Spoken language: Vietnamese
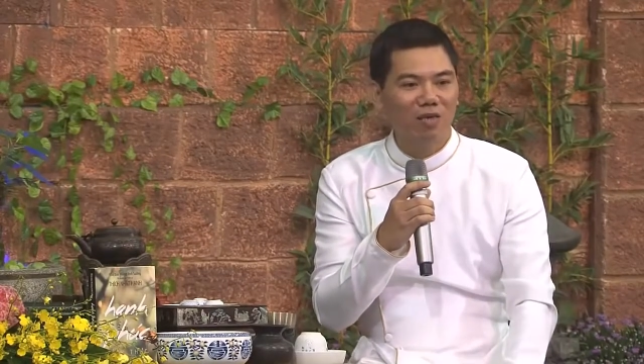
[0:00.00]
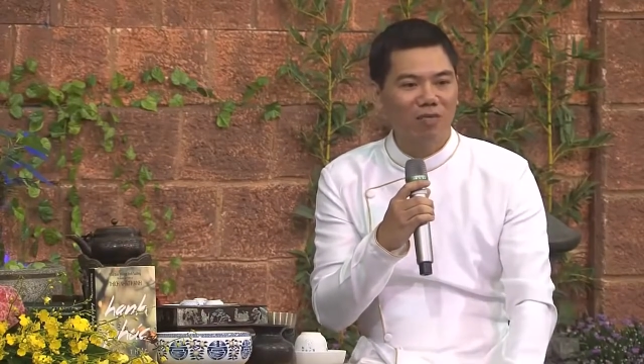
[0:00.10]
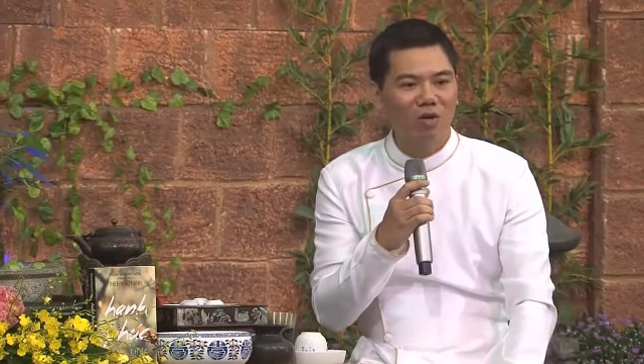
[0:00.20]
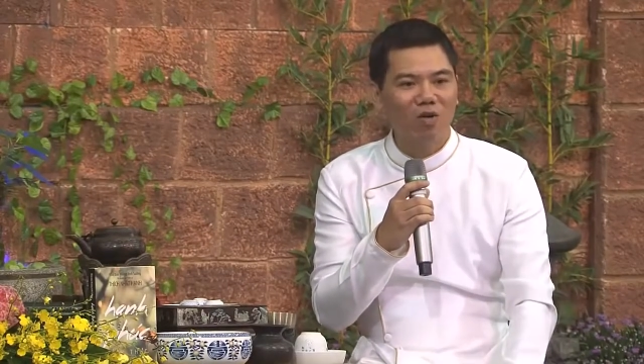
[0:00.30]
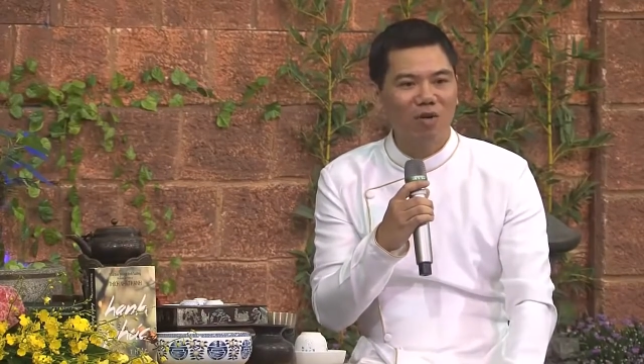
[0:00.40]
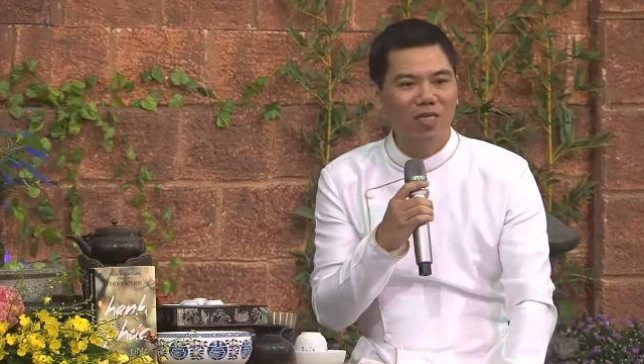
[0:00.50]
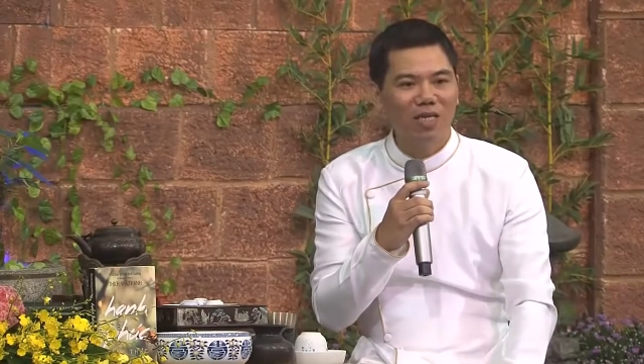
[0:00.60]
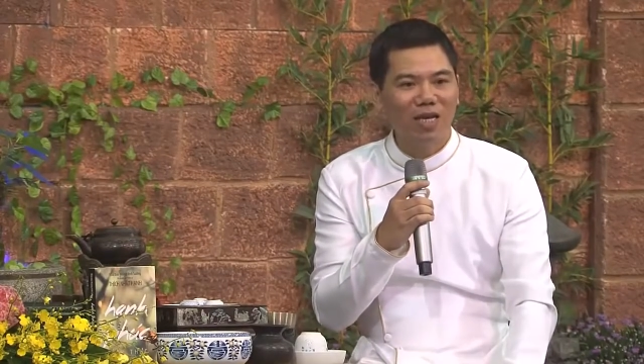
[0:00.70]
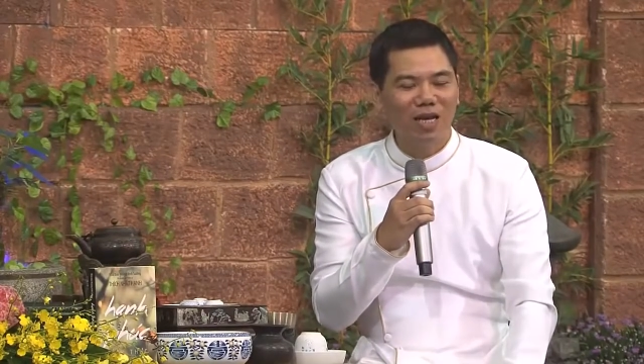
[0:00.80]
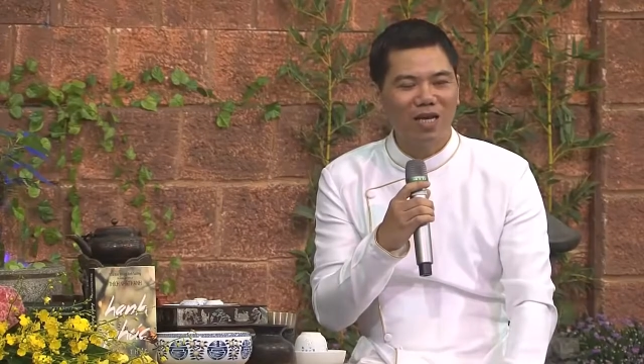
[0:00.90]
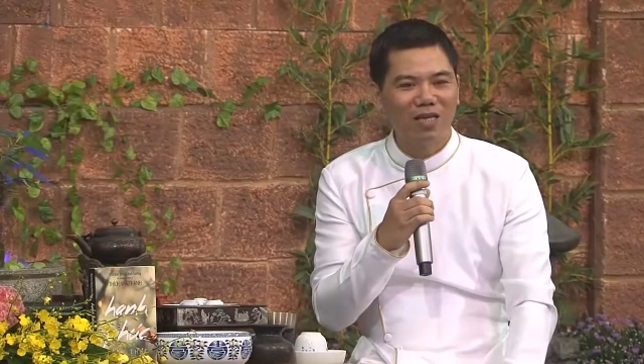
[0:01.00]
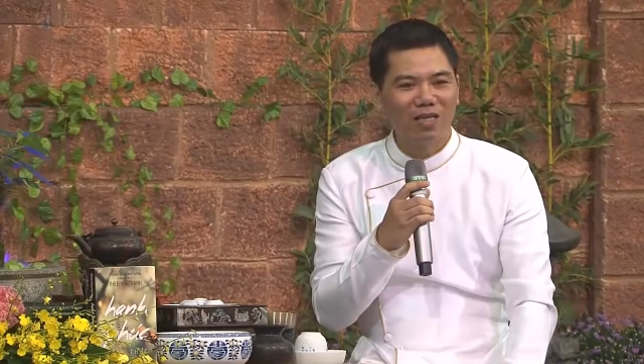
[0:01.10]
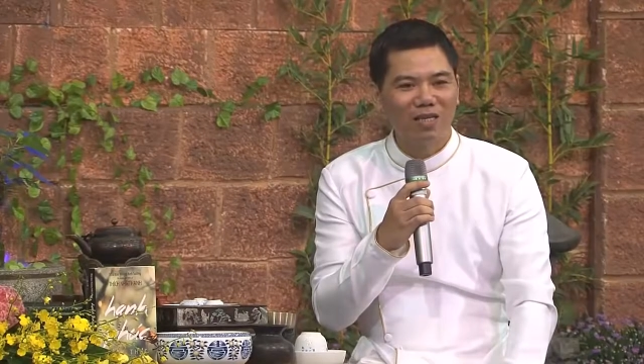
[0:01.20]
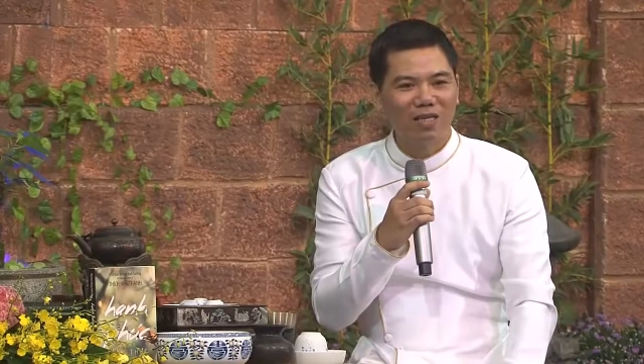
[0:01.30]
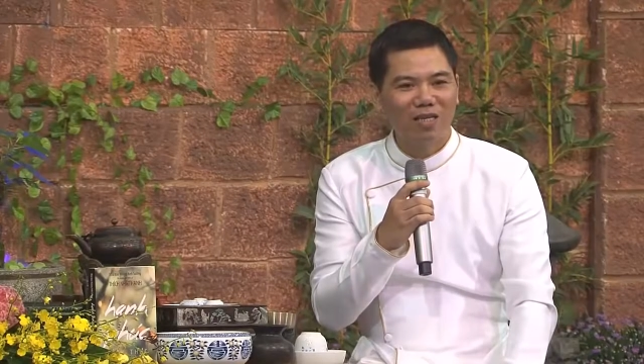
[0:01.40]
Mà con nói với chị là
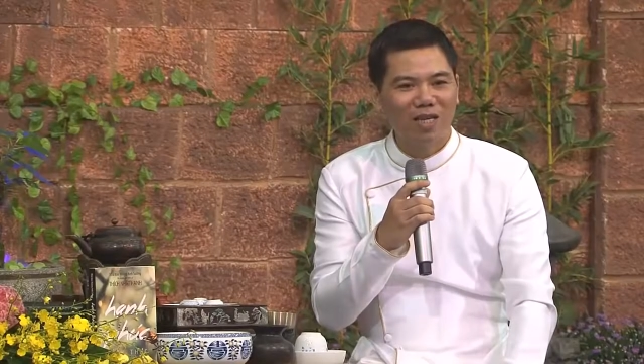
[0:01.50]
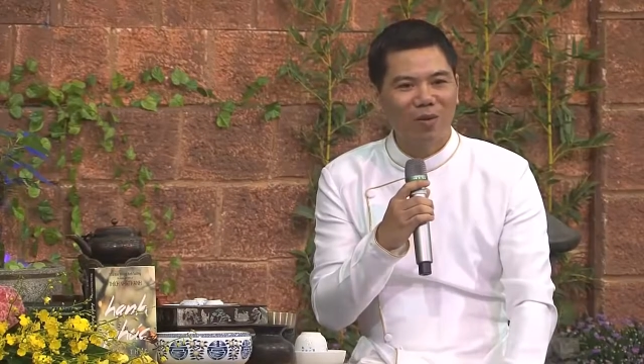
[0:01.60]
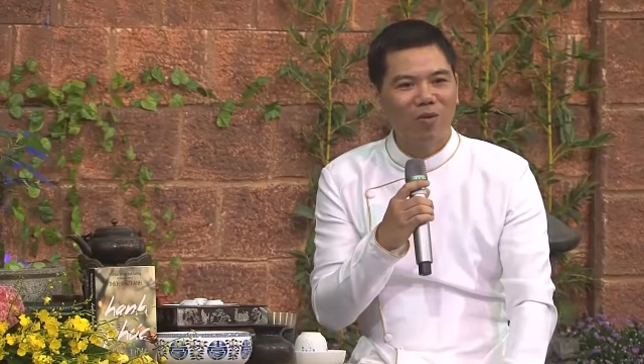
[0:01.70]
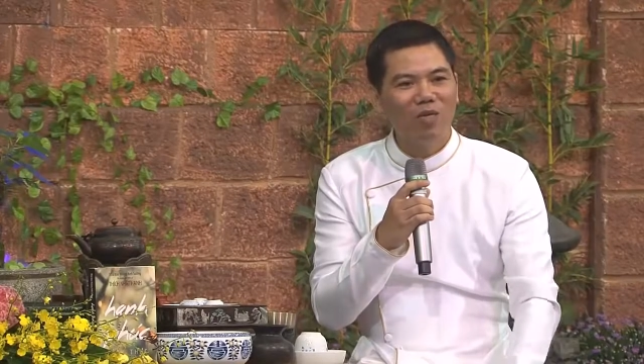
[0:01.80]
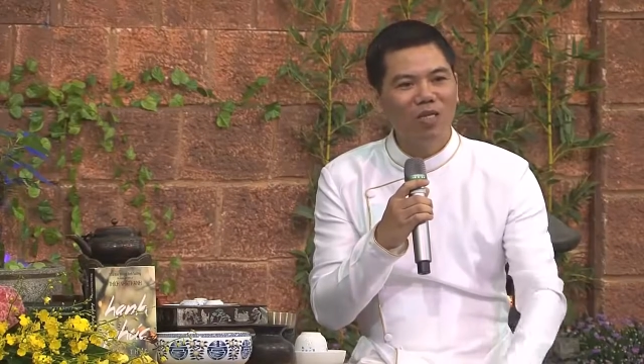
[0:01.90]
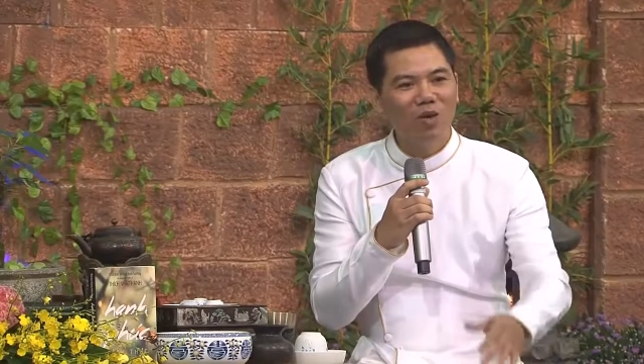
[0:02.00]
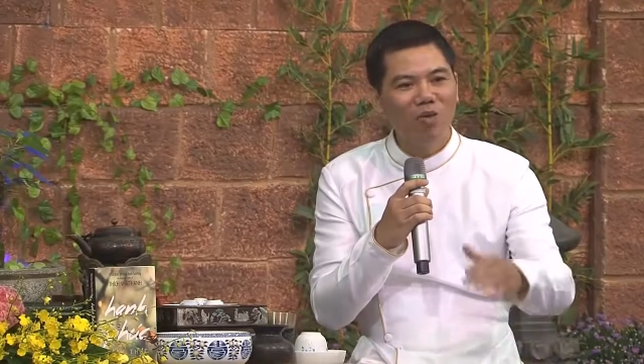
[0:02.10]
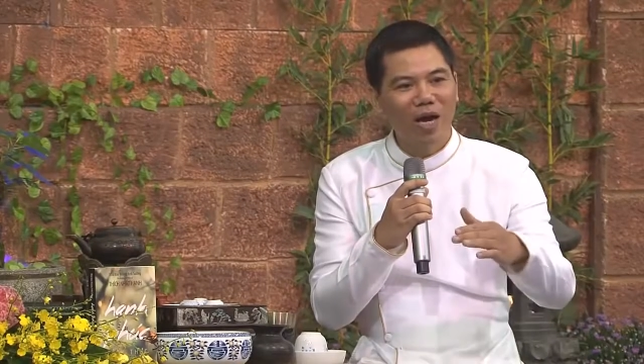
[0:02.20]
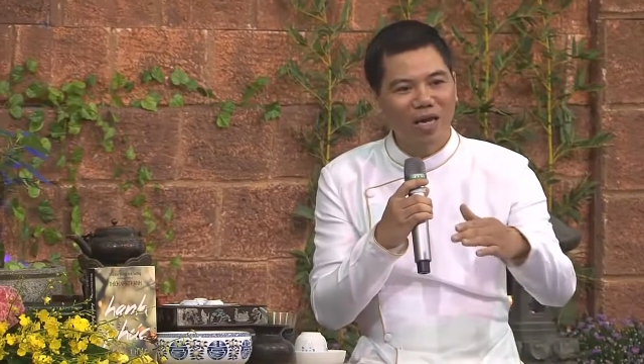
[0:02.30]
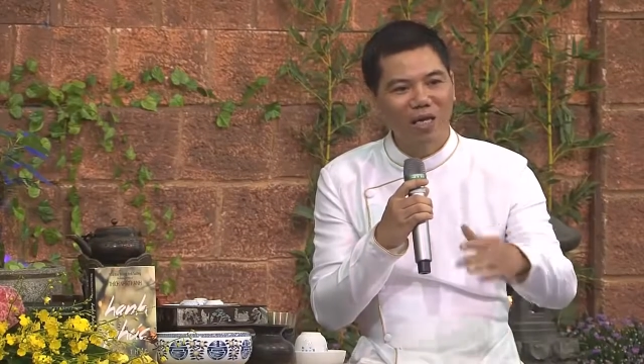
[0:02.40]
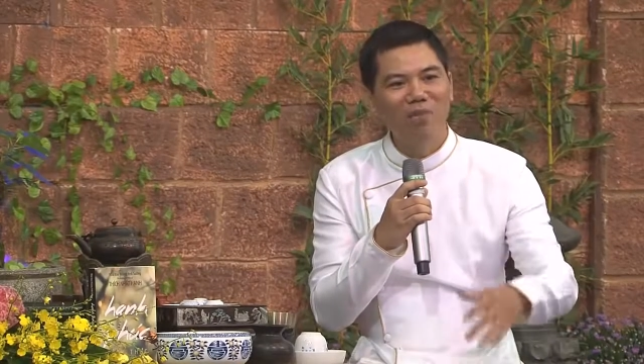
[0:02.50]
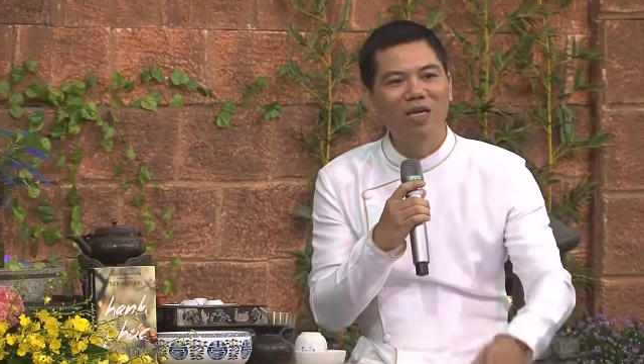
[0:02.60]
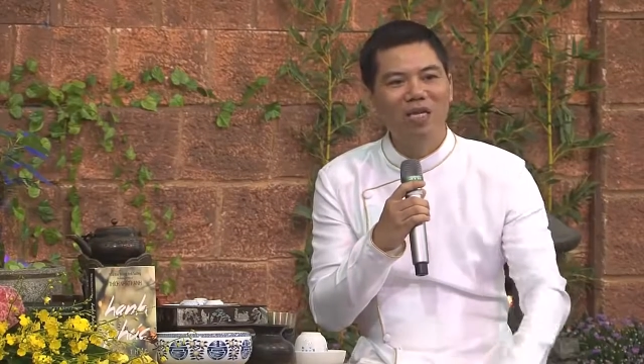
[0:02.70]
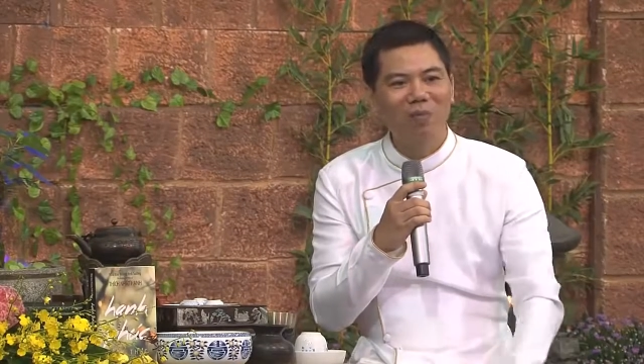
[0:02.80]
em có rất nhiều cuộc hẹn ở Bỉ